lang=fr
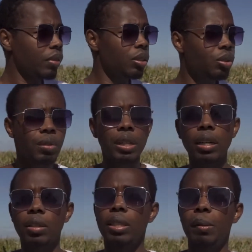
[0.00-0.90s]
donc on va
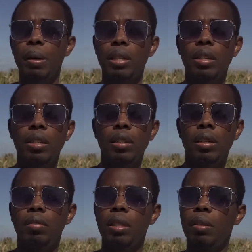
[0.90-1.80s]
dire que cette personne,
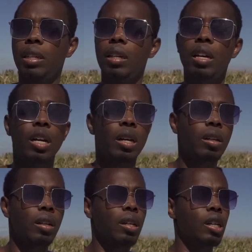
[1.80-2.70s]
euh, on va dire
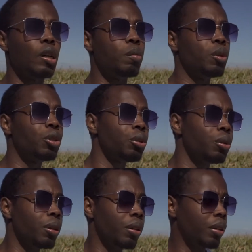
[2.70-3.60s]
euh,
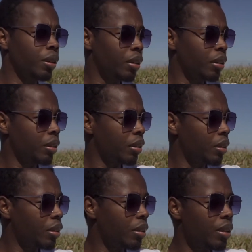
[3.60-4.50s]
Monsieur
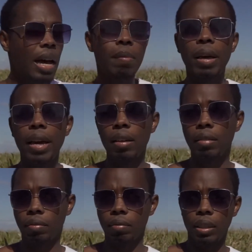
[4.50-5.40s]
Albert,
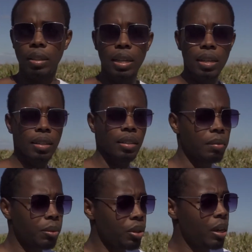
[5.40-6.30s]
Okay.
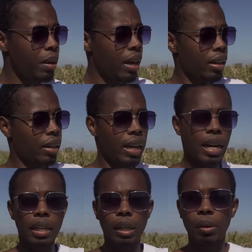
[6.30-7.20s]
Monsieur Albert
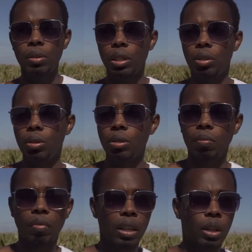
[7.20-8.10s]
a la drépanocytose,
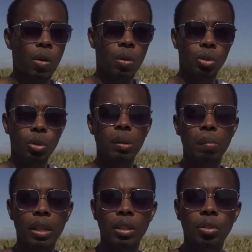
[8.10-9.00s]
il croit en Dieu, il
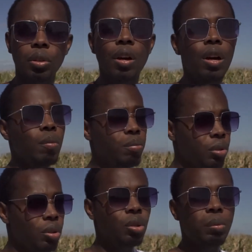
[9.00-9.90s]
prie Dieu
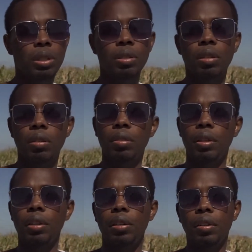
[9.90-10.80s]
pour que Dieu puisse
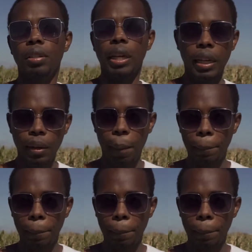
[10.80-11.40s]
venir le guérir.